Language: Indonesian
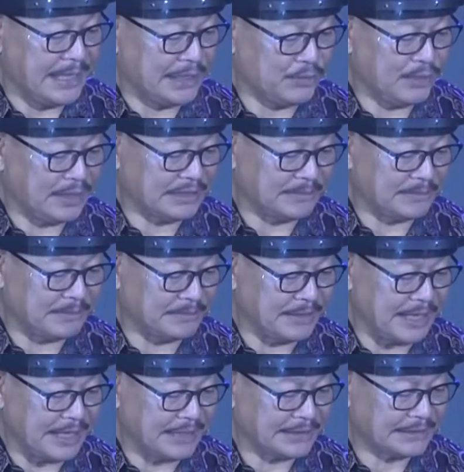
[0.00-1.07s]
Itulah
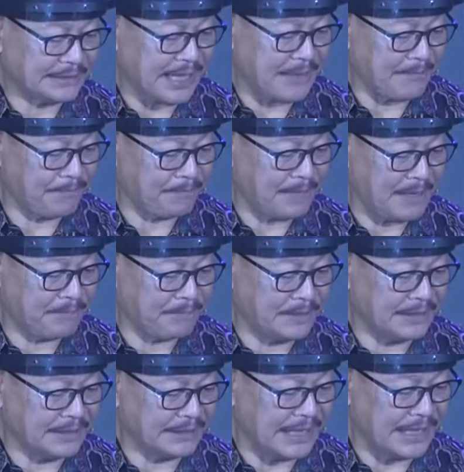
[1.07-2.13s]
sebabnya tanpa
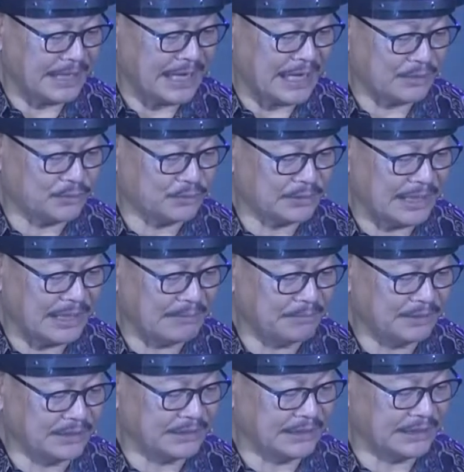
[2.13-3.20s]
pengertian aku telah
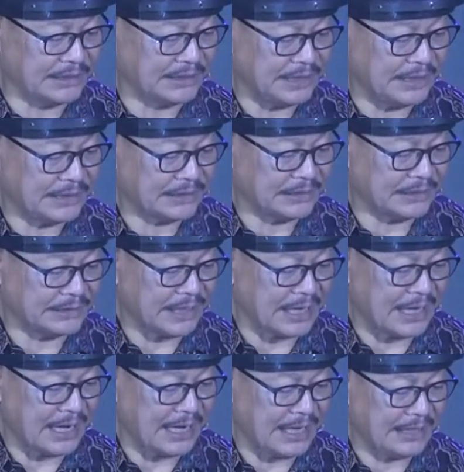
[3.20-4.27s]
bercerita
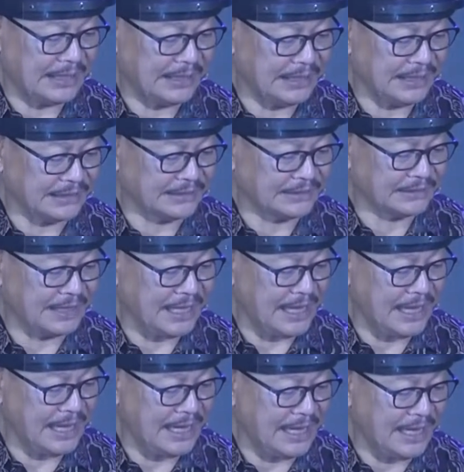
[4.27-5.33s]
tentang hal-hal yang
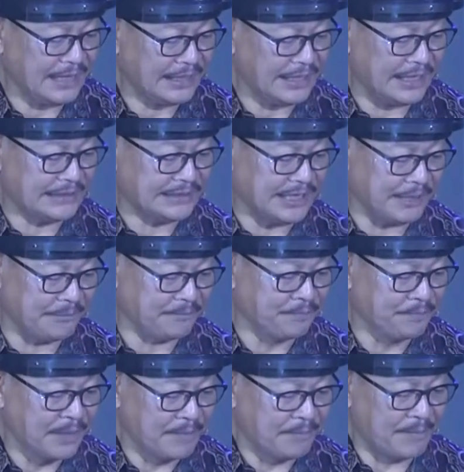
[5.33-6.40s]
sangat ajaib
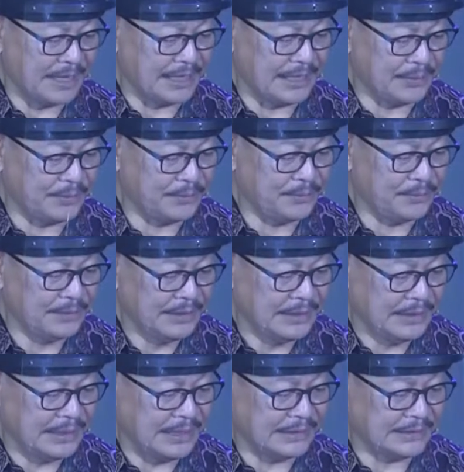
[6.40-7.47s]
bagiku
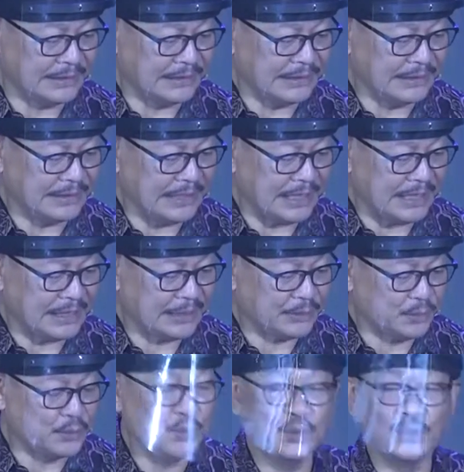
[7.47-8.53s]
dan tidak
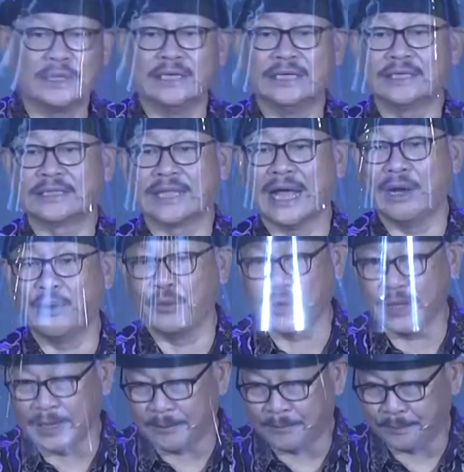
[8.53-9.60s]
ku
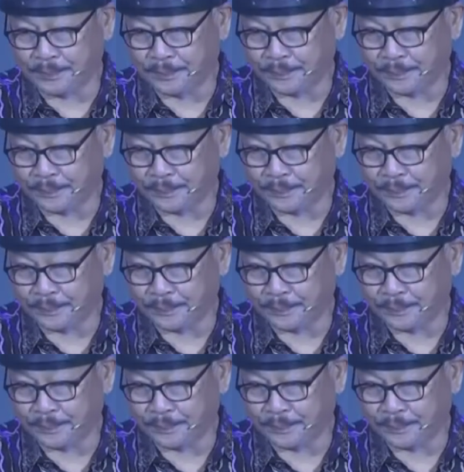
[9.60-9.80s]
ketahui.